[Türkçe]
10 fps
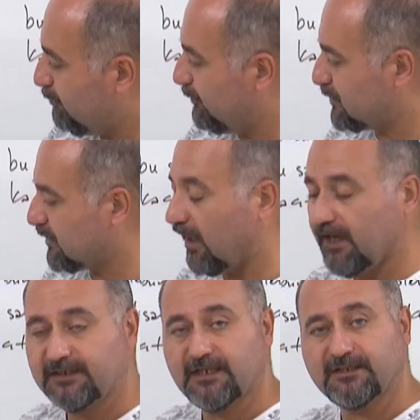hem 5'i
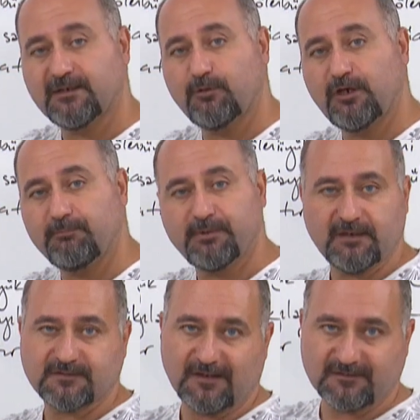aynı anda bölen
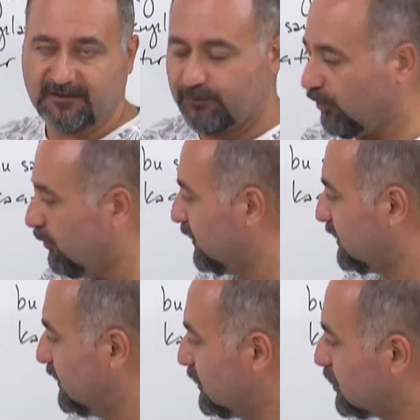bir asal sayı
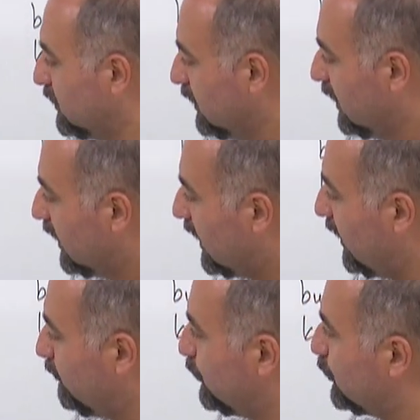olmadığı için
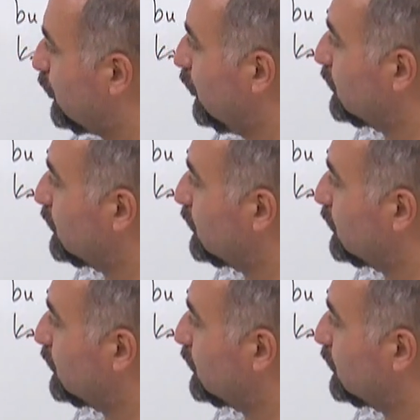en büyük